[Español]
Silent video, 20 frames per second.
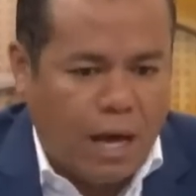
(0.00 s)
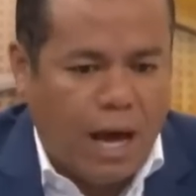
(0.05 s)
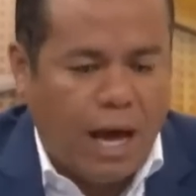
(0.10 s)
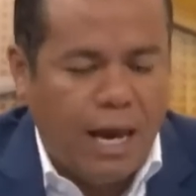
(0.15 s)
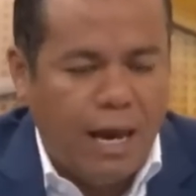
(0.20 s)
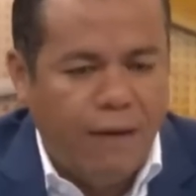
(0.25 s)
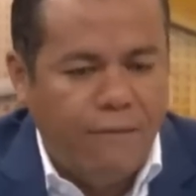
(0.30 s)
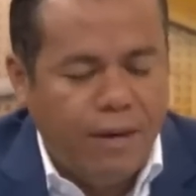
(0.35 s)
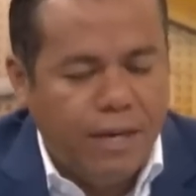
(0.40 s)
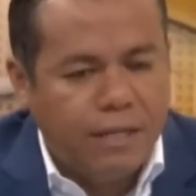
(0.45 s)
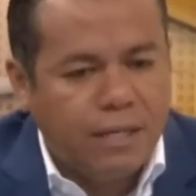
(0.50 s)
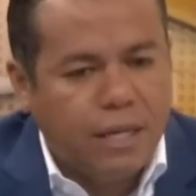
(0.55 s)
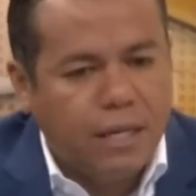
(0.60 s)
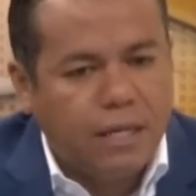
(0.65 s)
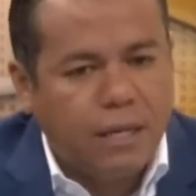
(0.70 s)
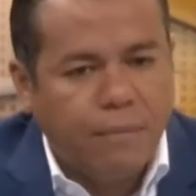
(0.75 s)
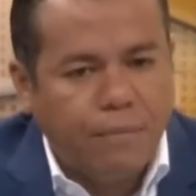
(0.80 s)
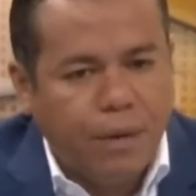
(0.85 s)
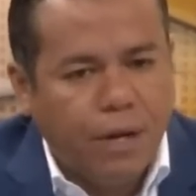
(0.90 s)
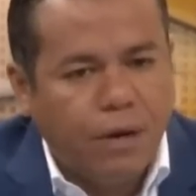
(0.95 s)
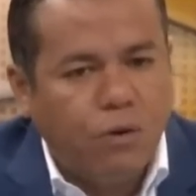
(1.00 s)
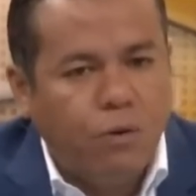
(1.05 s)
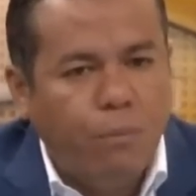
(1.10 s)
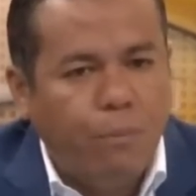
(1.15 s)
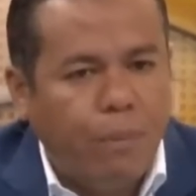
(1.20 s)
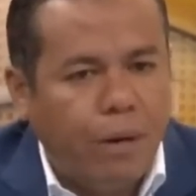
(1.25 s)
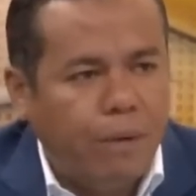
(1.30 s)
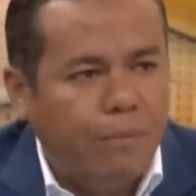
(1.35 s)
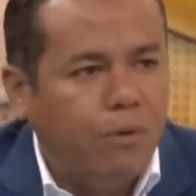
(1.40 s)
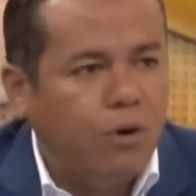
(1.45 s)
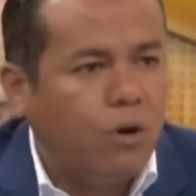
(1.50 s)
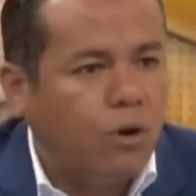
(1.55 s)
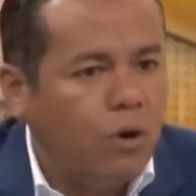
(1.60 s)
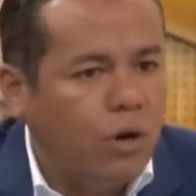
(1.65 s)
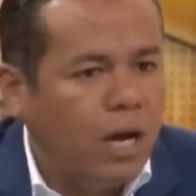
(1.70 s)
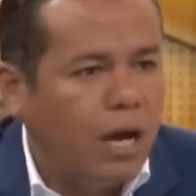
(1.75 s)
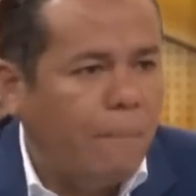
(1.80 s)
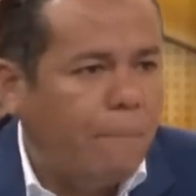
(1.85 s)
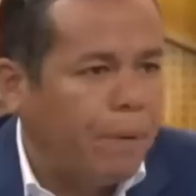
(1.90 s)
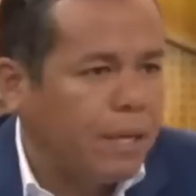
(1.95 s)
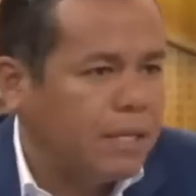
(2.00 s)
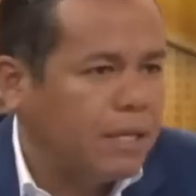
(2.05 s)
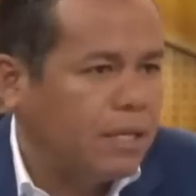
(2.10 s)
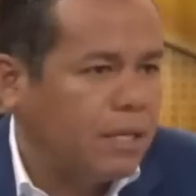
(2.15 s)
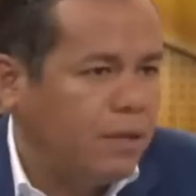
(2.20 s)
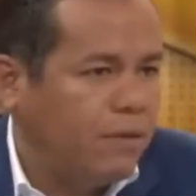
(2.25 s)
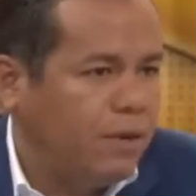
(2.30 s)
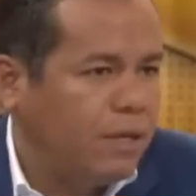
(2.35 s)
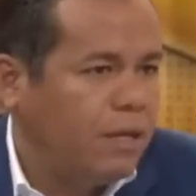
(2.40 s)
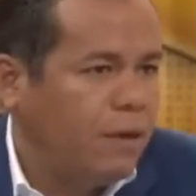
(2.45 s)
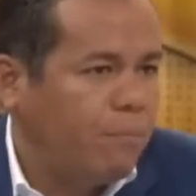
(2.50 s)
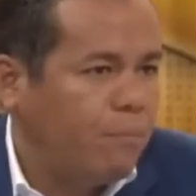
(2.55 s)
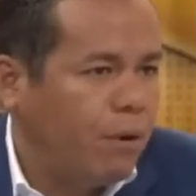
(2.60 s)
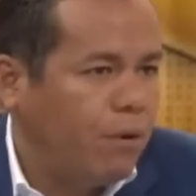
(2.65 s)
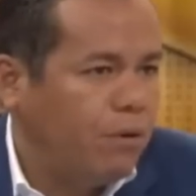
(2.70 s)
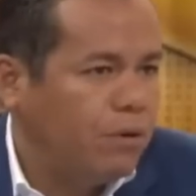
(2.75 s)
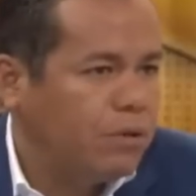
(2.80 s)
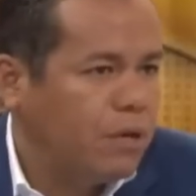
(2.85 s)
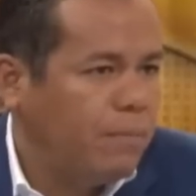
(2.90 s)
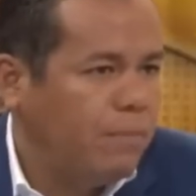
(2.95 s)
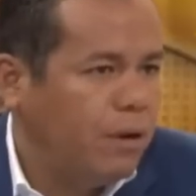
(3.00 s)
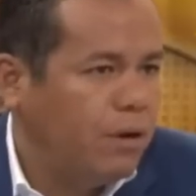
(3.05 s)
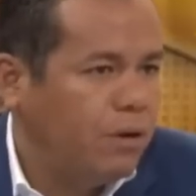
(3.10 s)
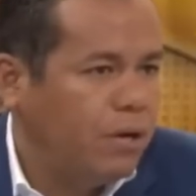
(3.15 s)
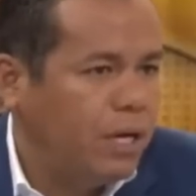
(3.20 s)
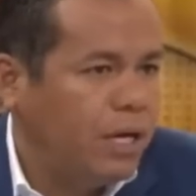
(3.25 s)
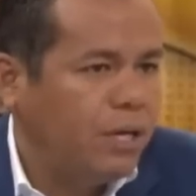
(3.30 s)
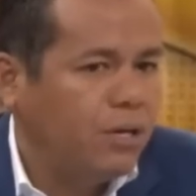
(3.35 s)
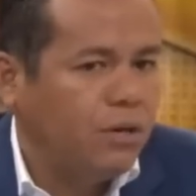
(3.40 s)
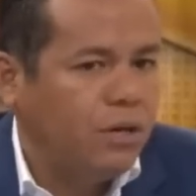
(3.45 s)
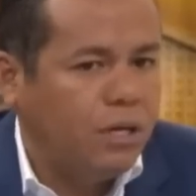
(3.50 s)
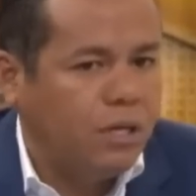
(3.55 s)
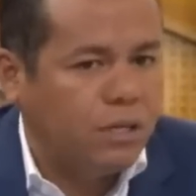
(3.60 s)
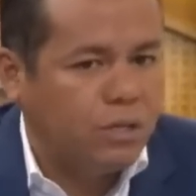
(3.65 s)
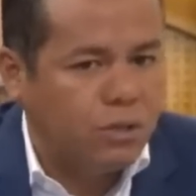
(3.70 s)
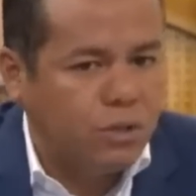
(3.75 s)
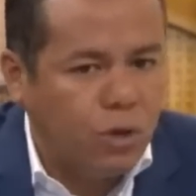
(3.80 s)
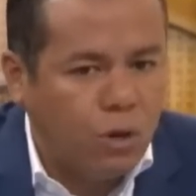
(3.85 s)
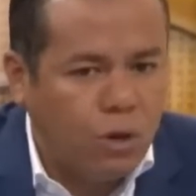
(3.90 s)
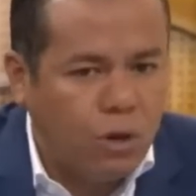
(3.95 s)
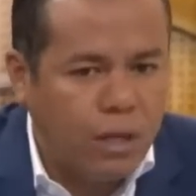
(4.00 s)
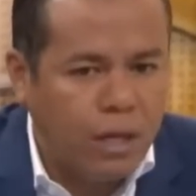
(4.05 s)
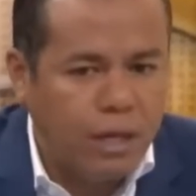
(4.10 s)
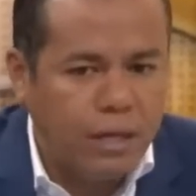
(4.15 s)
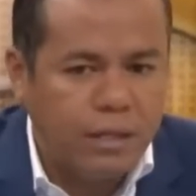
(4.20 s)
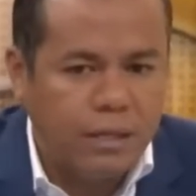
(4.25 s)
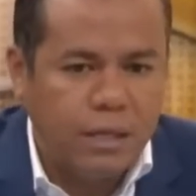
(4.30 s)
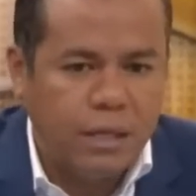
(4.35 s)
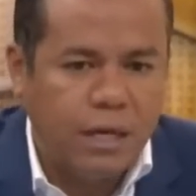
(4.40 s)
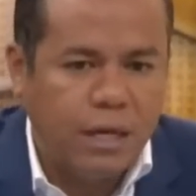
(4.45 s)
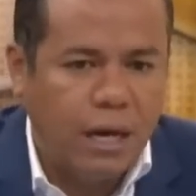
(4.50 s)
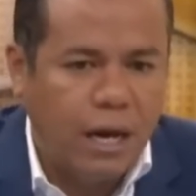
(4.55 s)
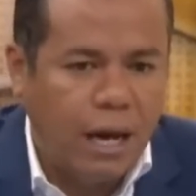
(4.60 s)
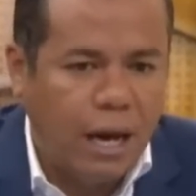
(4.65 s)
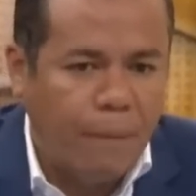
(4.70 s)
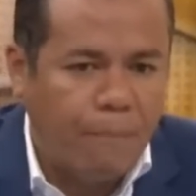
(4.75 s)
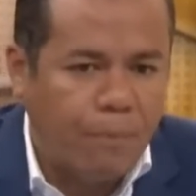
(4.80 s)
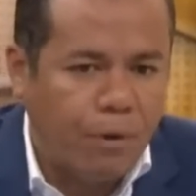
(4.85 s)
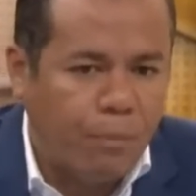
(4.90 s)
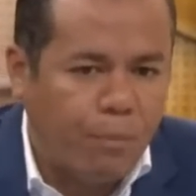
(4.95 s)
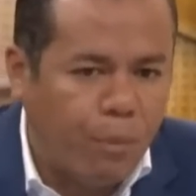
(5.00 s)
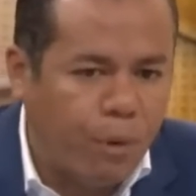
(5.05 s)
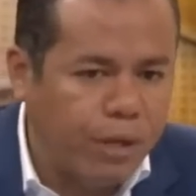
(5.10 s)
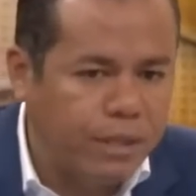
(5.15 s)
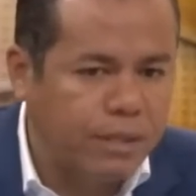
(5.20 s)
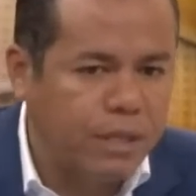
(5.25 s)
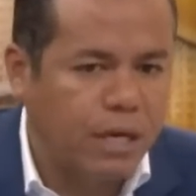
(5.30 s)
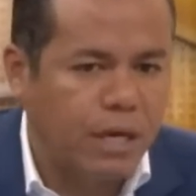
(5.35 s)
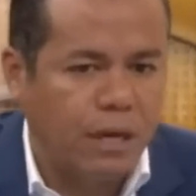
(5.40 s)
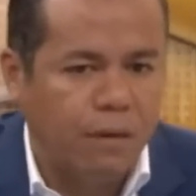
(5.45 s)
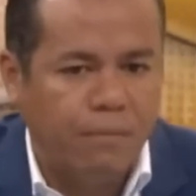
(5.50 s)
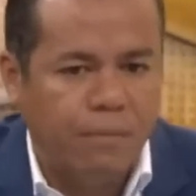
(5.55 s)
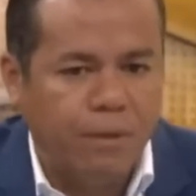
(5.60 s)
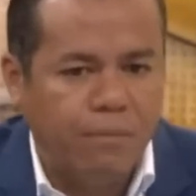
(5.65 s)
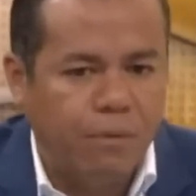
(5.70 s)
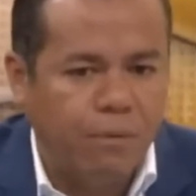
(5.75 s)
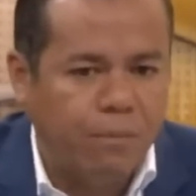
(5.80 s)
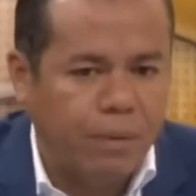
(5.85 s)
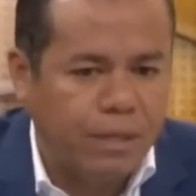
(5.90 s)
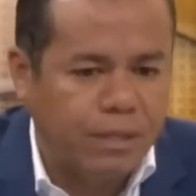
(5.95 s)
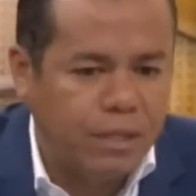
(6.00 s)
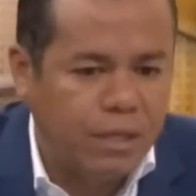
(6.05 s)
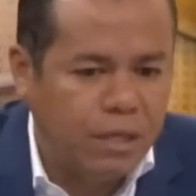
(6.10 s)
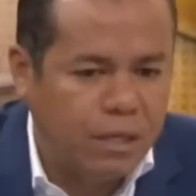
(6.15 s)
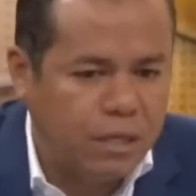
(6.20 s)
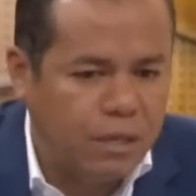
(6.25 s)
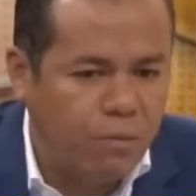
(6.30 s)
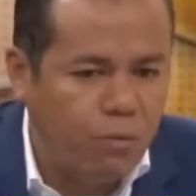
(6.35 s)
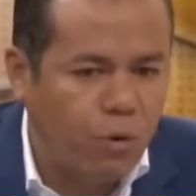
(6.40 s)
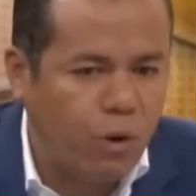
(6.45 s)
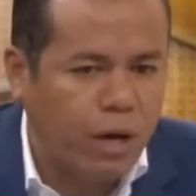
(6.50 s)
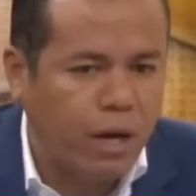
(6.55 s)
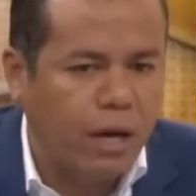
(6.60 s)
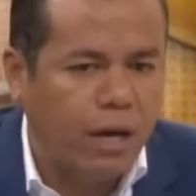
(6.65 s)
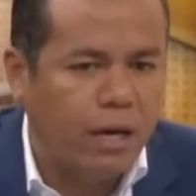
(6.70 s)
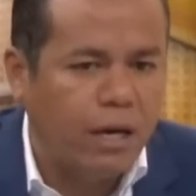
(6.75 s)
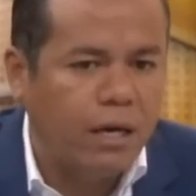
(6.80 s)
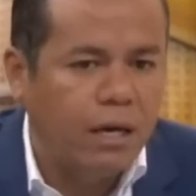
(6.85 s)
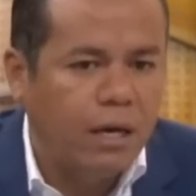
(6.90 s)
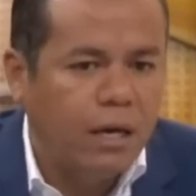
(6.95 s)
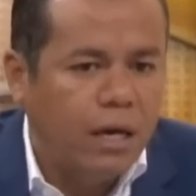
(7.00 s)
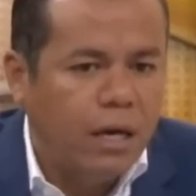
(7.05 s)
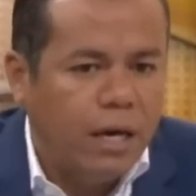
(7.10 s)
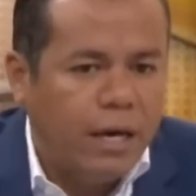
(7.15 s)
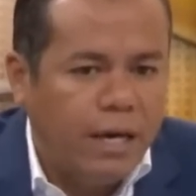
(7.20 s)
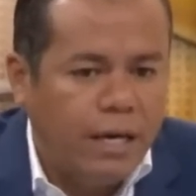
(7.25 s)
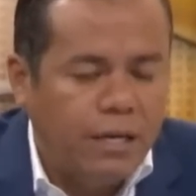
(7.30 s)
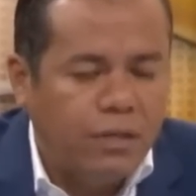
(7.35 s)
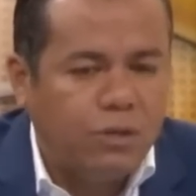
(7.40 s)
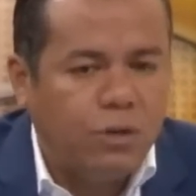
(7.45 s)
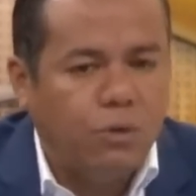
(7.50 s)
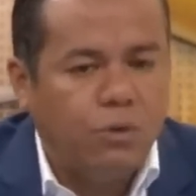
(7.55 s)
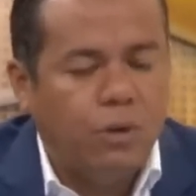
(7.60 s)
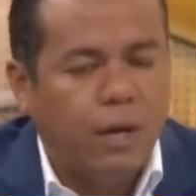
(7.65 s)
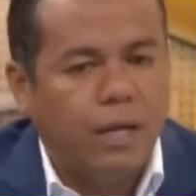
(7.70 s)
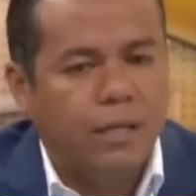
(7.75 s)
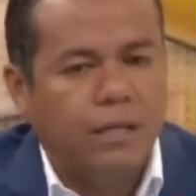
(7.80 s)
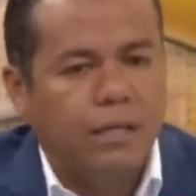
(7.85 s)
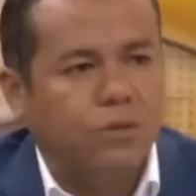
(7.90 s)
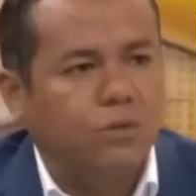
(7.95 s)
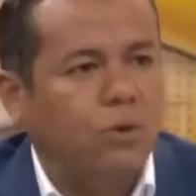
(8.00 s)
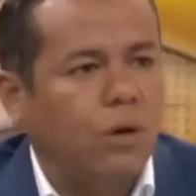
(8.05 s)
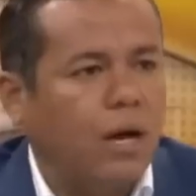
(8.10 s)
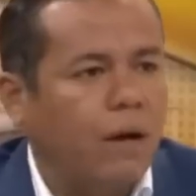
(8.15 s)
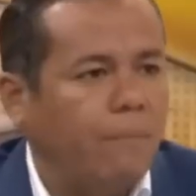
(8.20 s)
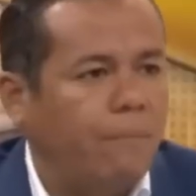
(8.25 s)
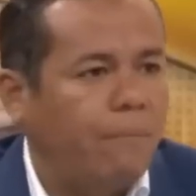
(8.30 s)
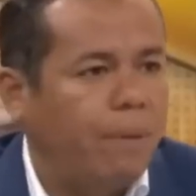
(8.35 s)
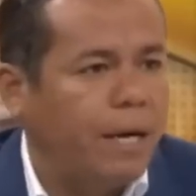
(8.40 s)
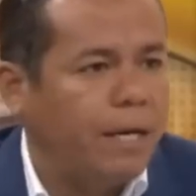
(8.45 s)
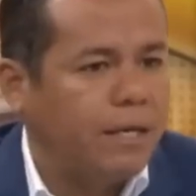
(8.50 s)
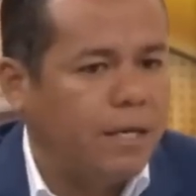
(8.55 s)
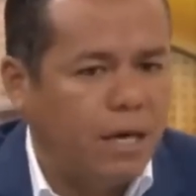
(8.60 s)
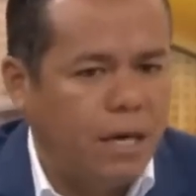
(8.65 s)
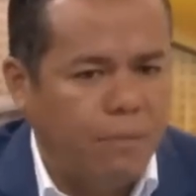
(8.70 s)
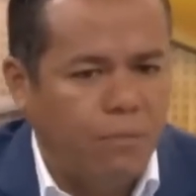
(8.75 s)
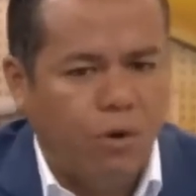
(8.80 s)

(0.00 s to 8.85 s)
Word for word: a la vez que también cumplimos con las expectativas del pueblo salvadoreño y todas las propuestas que el mismo presidente Bukele hizo durante su campaña.